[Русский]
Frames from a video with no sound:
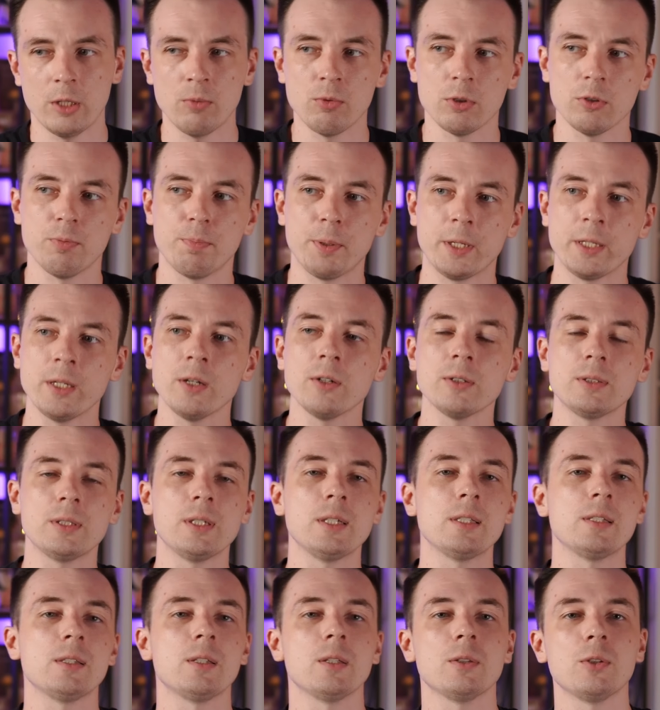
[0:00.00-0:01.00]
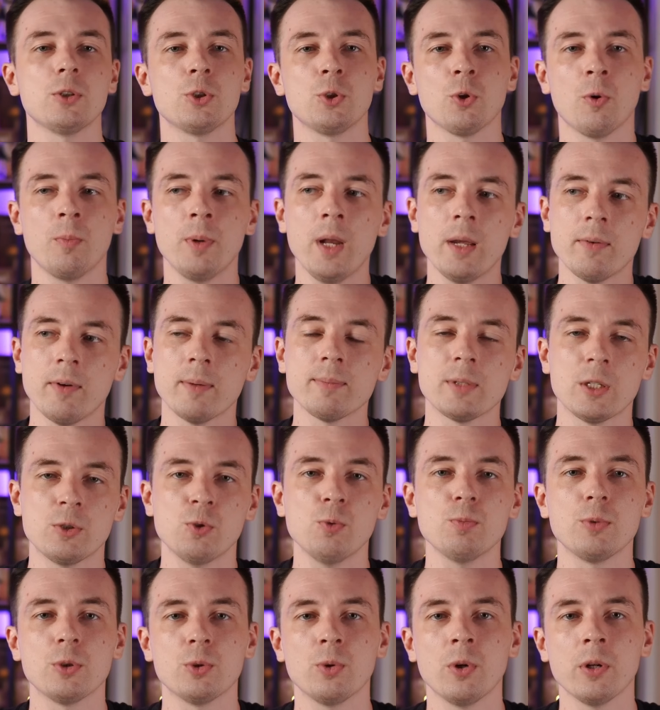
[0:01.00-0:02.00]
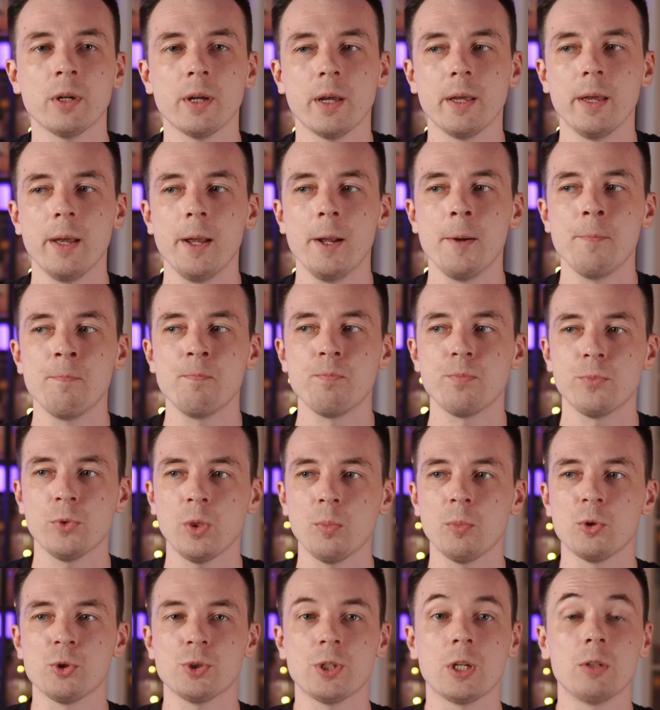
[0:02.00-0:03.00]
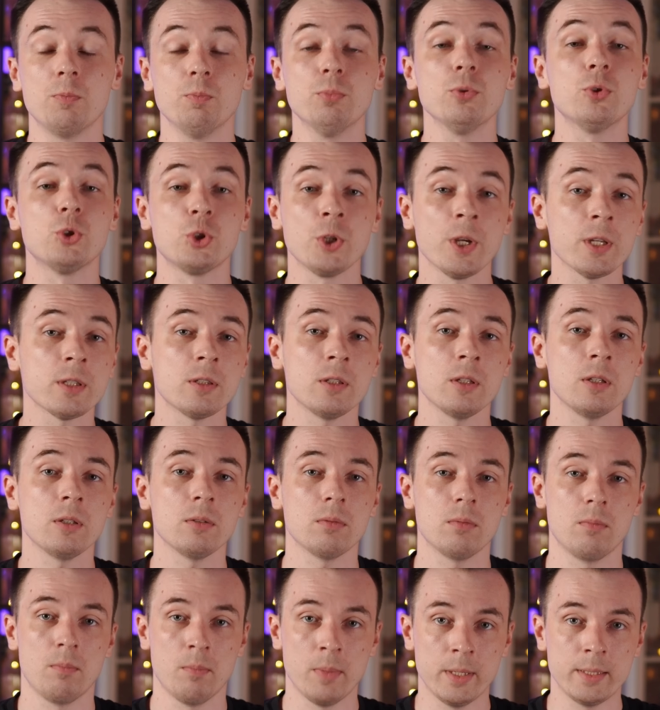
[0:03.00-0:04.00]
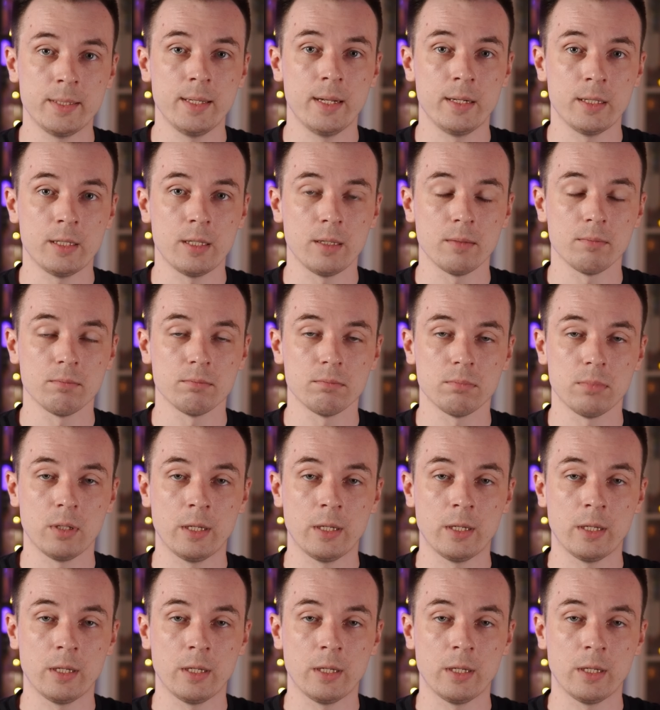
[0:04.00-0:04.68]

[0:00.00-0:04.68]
Так вот, в пределах 30 тысяч рублей вам доступны только, ну, можно сказать, бюджетные модельки.